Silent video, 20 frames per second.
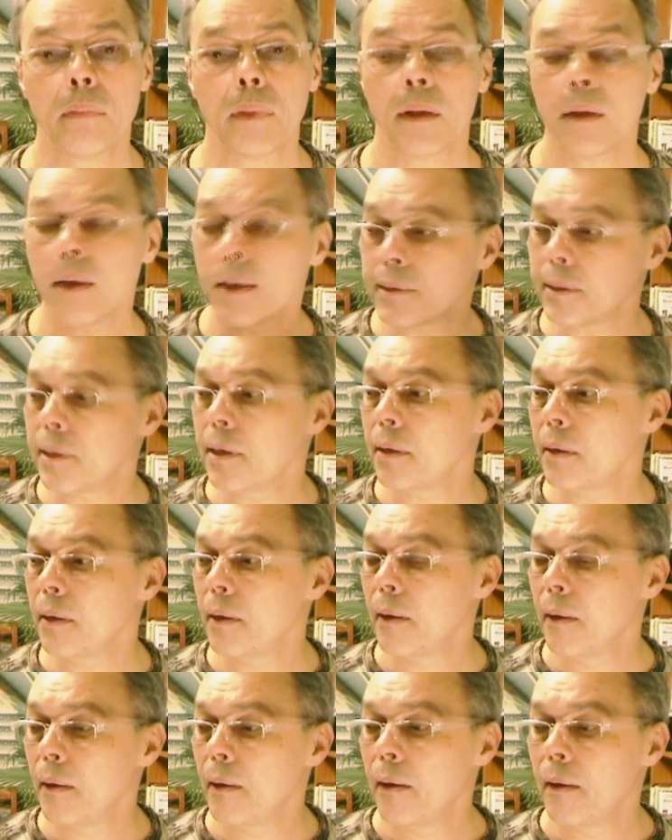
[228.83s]
Если
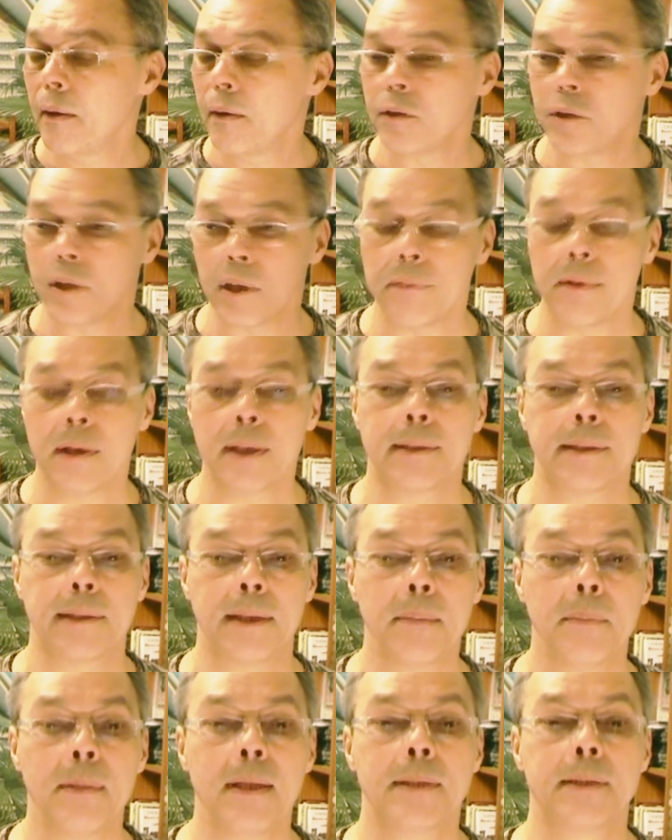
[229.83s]
человек
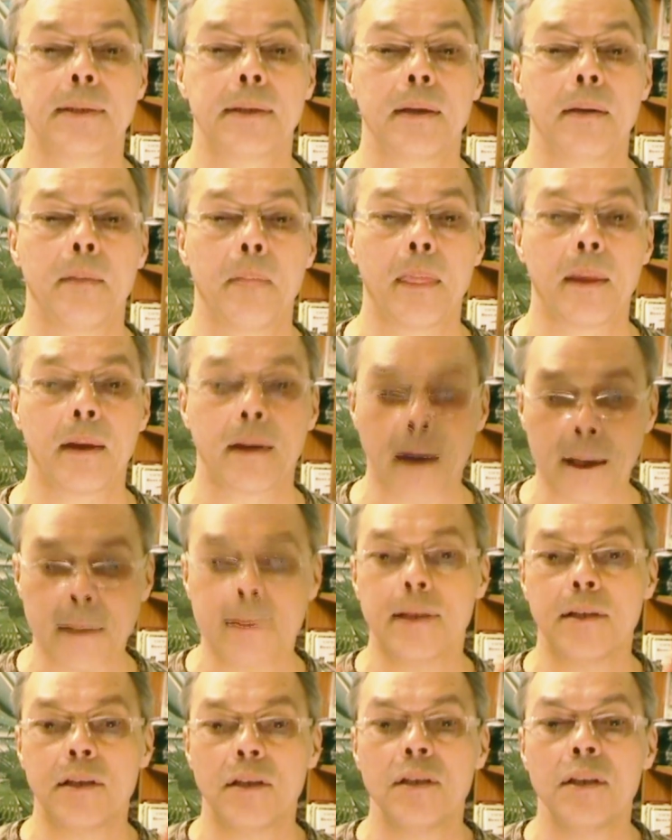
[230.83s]
стремится к
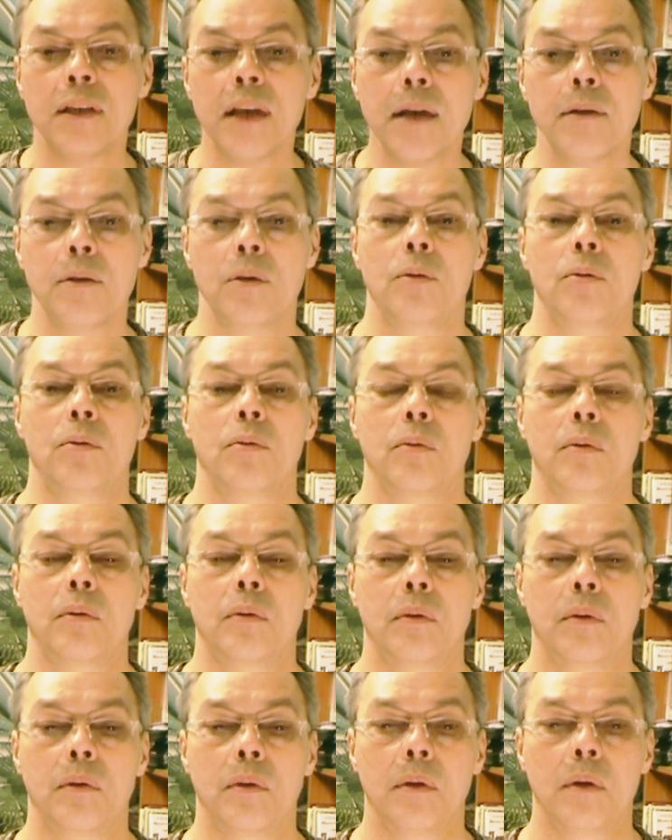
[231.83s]
разъединению,
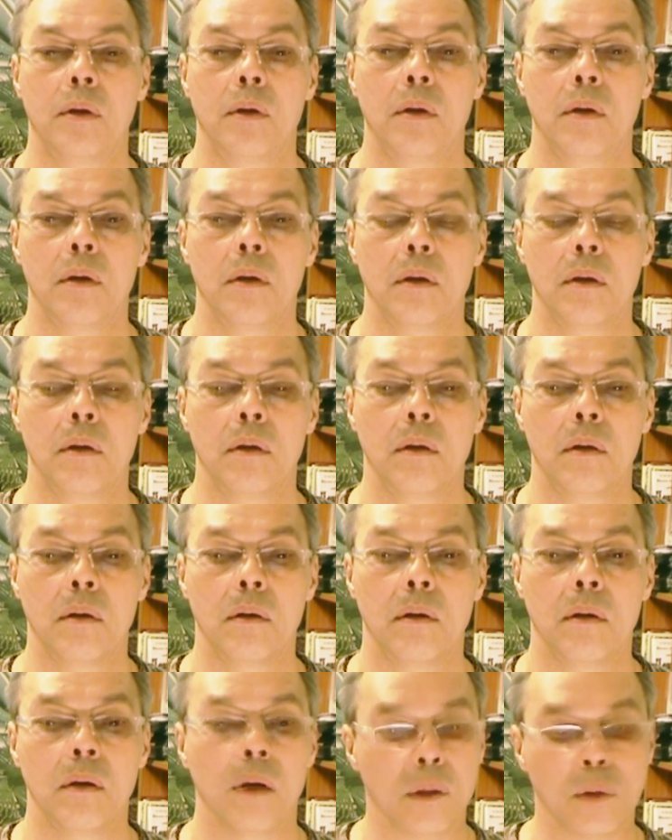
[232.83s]

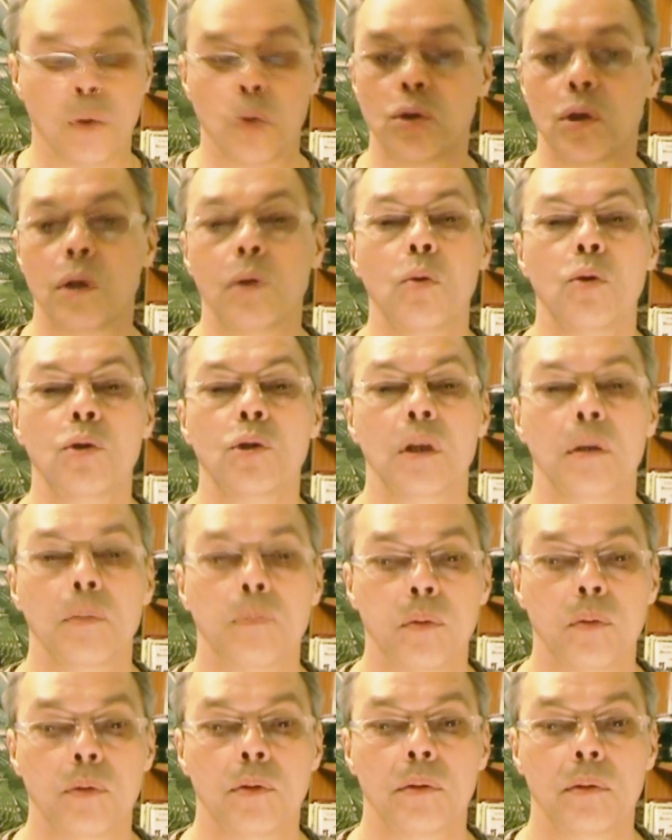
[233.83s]
это уже ложный
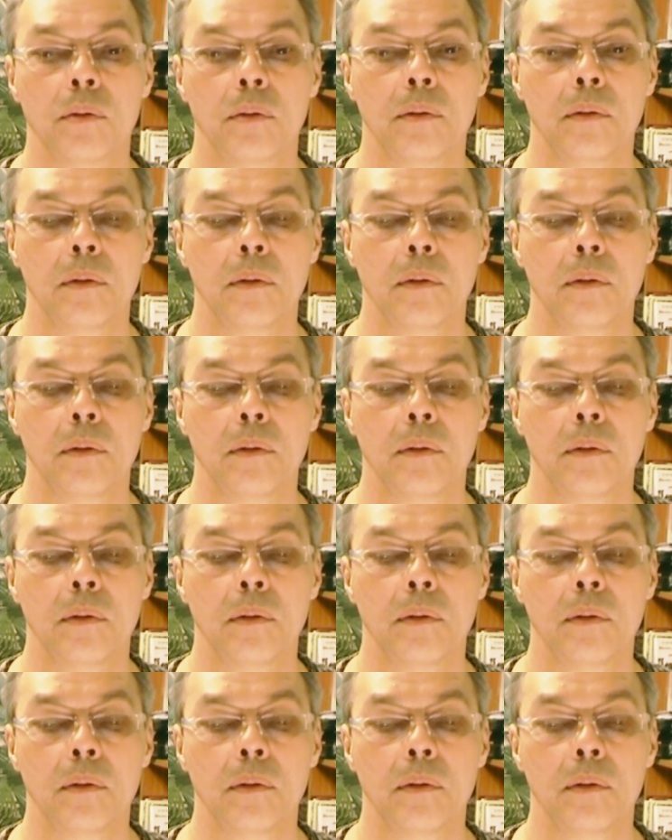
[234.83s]
путь.